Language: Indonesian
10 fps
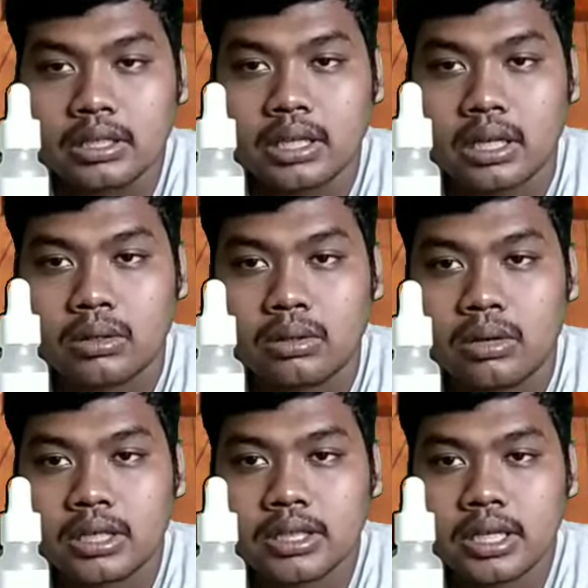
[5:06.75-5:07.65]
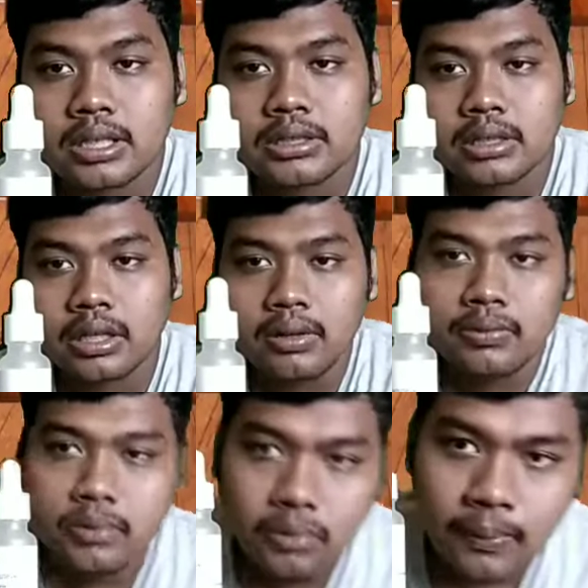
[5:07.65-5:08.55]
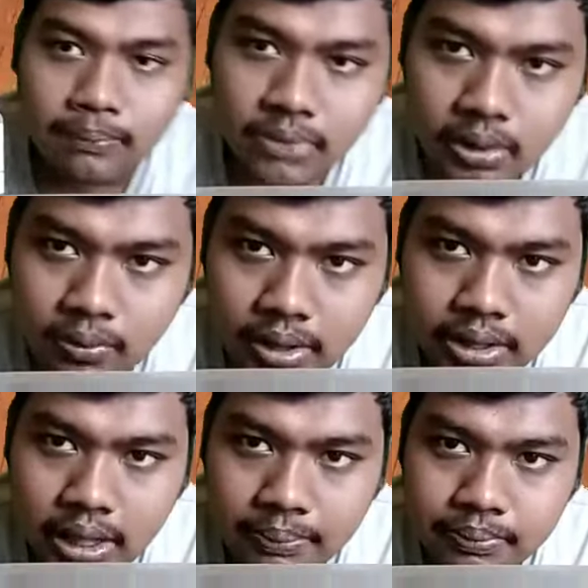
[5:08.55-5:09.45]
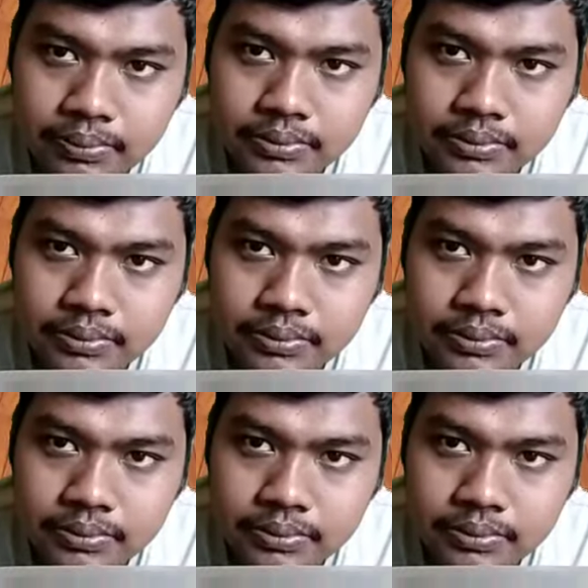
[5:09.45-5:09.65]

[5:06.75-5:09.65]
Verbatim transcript: skip dulu aja guys review wet lab